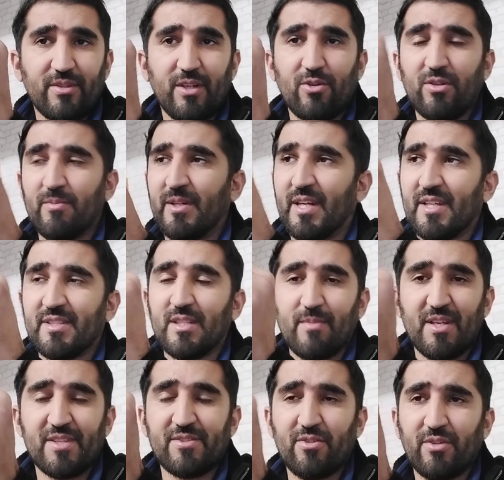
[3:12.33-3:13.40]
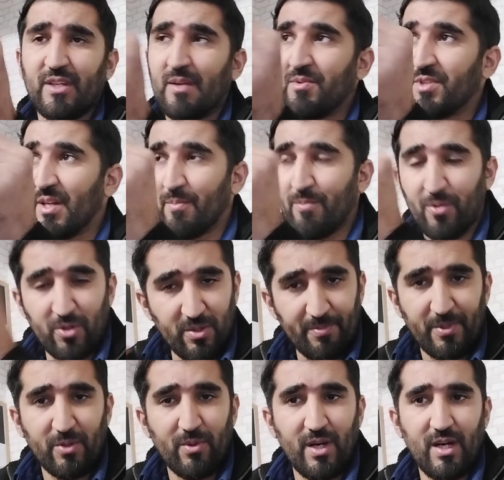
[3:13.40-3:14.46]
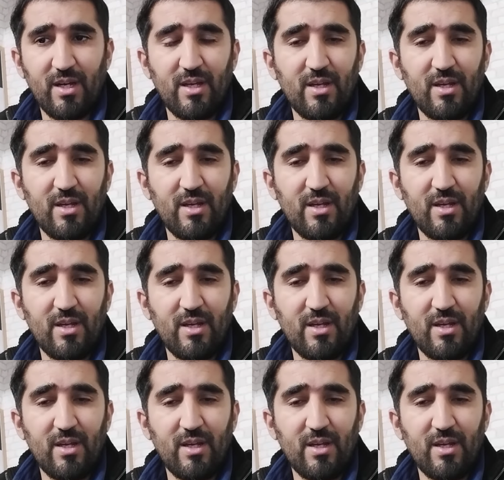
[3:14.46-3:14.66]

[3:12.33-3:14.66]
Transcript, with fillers: كيقول لهم انا خصني ماسون كيمشي لبول امبلوا